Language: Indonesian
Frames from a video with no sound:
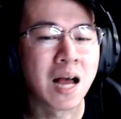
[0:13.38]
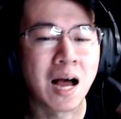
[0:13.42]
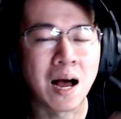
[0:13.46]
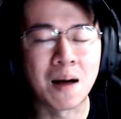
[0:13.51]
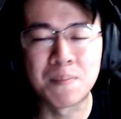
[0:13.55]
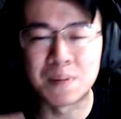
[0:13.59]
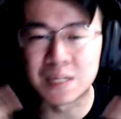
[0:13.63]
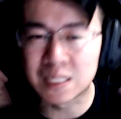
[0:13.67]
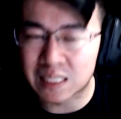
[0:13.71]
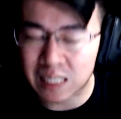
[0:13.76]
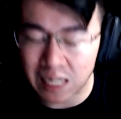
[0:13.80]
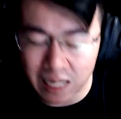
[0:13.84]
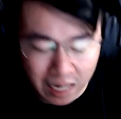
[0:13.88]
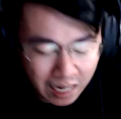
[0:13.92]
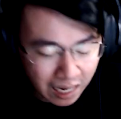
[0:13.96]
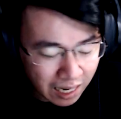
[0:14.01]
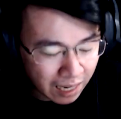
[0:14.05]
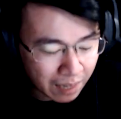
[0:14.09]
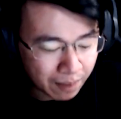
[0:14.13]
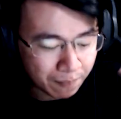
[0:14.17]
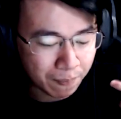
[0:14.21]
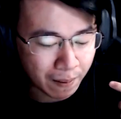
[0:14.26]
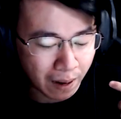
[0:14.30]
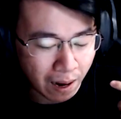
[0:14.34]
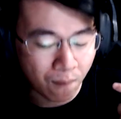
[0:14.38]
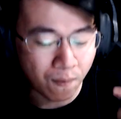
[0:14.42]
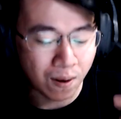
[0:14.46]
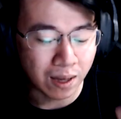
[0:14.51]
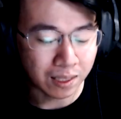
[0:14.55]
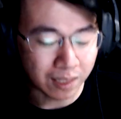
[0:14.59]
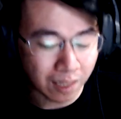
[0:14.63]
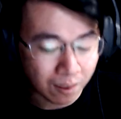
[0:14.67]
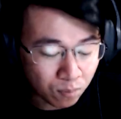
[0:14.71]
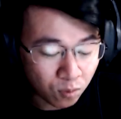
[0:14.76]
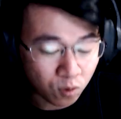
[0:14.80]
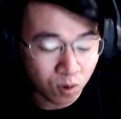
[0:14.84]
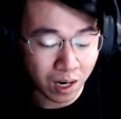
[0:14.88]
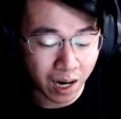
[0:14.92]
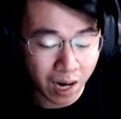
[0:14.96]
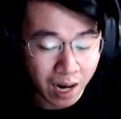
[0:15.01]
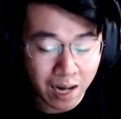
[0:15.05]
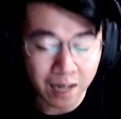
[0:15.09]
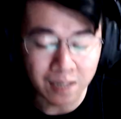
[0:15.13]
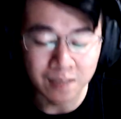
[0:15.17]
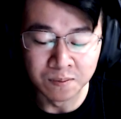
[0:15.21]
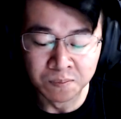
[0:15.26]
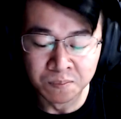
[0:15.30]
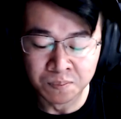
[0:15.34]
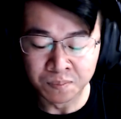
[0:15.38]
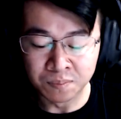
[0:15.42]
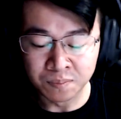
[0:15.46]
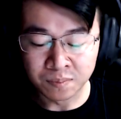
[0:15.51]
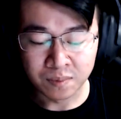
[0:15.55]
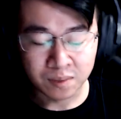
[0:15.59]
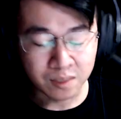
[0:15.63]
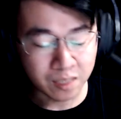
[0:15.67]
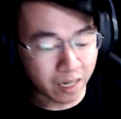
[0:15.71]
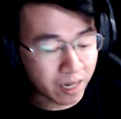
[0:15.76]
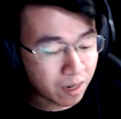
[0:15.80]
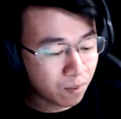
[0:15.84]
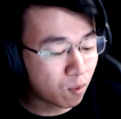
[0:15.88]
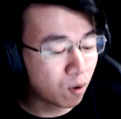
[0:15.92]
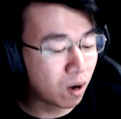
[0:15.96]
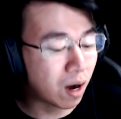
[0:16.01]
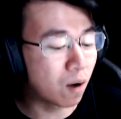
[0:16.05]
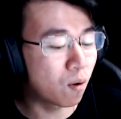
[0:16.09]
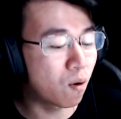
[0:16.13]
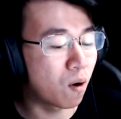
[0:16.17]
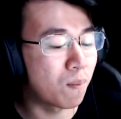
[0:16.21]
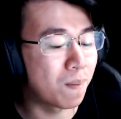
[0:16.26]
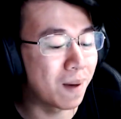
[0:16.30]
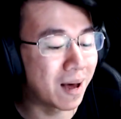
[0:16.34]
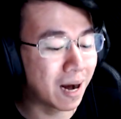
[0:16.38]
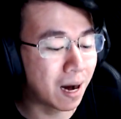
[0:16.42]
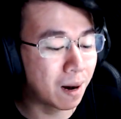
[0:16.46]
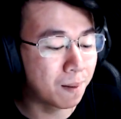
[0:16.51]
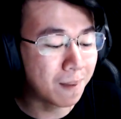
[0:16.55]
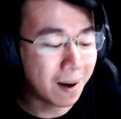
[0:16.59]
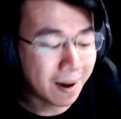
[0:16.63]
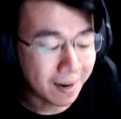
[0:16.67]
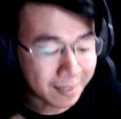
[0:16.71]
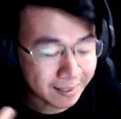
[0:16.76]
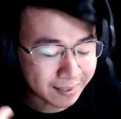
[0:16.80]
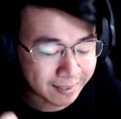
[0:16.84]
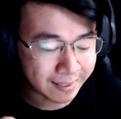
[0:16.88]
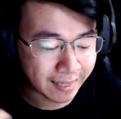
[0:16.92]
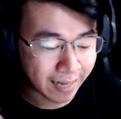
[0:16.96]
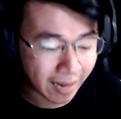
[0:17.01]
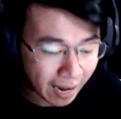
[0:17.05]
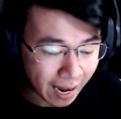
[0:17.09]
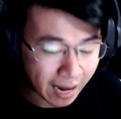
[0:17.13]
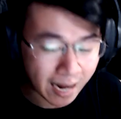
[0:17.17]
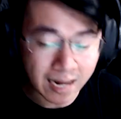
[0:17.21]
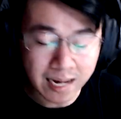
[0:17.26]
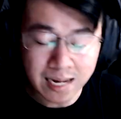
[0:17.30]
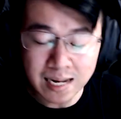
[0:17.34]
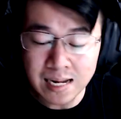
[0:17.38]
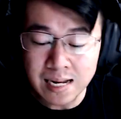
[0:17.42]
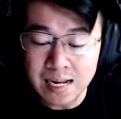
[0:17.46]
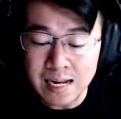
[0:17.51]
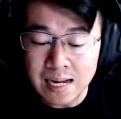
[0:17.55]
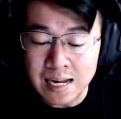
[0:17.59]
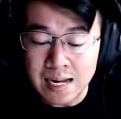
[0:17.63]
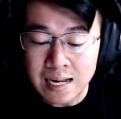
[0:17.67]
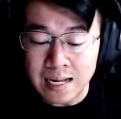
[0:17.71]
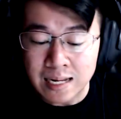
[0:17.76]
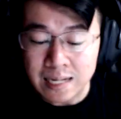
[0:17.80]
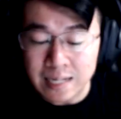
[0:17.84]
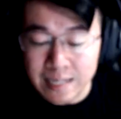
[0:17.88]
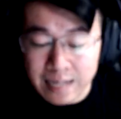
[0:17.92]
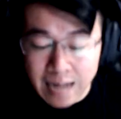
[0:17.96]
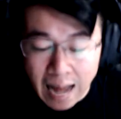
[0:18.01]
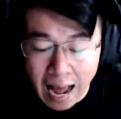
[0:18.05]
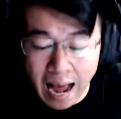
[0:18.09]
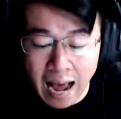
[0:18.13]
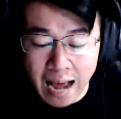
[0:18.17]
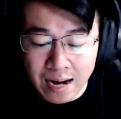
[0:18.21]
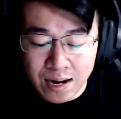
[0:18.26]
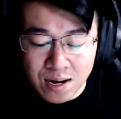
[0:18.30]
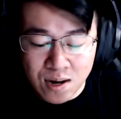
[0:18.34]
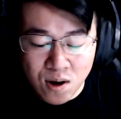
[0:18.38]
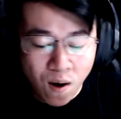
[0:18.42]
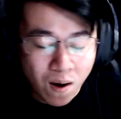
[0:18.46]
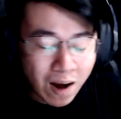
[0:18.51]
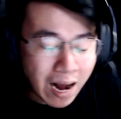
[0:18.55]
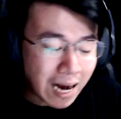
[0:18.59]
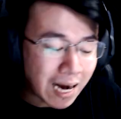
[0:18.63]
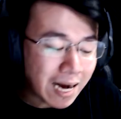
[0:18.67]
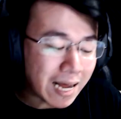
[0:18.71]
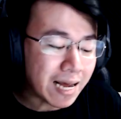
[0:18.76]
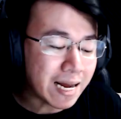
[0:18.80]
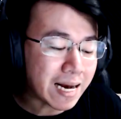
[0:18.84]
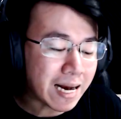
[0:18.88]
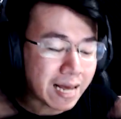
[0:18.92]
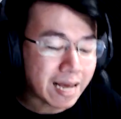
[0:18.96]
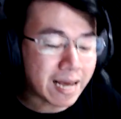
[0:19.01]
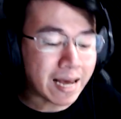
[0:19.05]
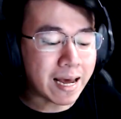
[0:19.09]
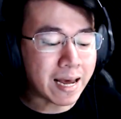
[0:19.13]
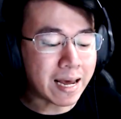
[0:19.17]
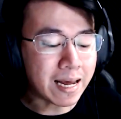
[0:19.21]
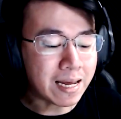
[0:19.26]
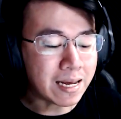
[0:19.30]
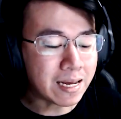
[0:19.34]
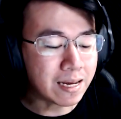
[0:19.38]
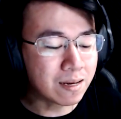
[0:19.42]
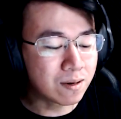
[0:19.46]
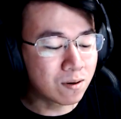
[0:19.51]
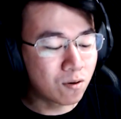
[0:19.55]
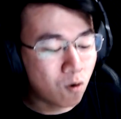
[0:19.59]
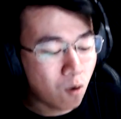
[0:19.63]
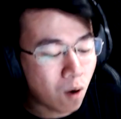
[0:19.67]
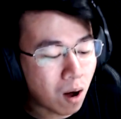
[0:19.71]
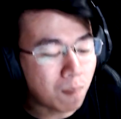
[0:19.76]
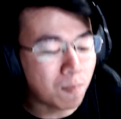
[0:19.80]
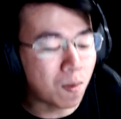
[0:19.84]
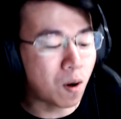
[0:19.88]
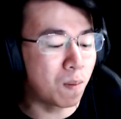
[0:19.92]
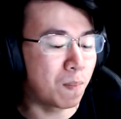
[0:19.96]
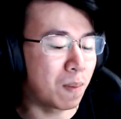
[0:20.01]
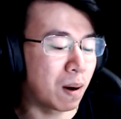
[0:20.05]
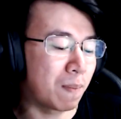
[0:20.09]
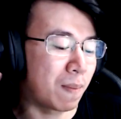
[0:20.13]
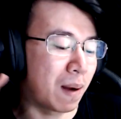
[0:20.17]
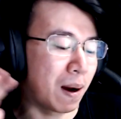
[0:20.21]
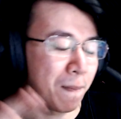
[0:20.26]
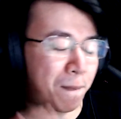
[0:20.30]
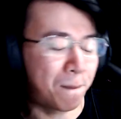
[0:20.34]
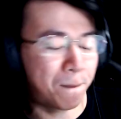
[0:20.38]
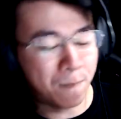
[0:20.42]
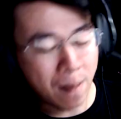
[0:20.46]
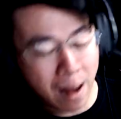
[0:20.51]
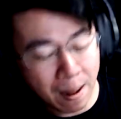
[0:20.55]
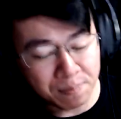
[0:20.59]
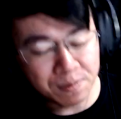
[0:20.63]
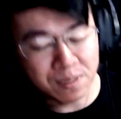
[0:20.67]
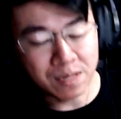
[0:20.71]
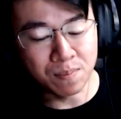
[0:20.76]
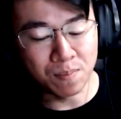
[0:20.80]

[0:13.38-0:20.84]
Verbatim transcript: habis eh, perawatan muka. Jadi muka gua merah banget ya. Dan gue kali ini gue mau bermain PUBG